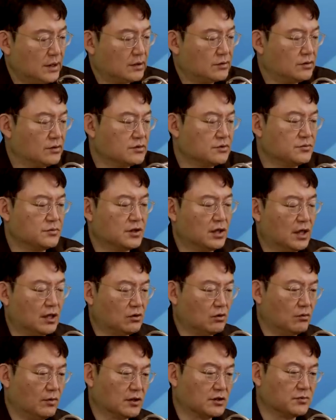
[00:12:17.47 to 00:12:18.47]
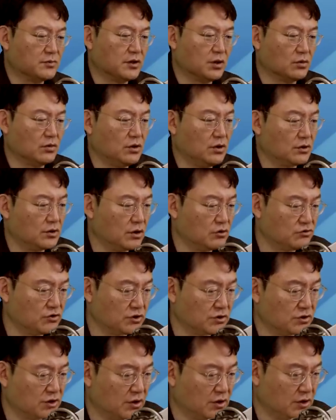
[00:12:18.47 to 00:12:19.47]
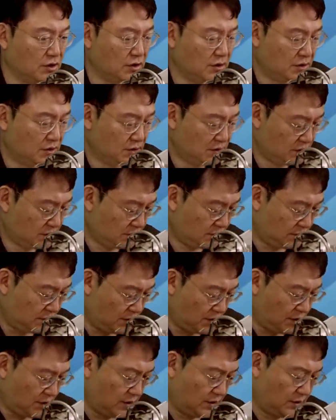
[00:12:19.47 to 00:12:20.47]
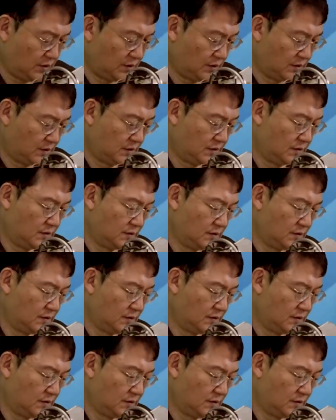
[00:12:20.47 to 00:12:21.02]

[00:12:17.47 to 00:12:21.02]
예 그렇습니다. 고맙습니다 오늘 연결해 주셔서. 예 고맙습니다. 예. 예,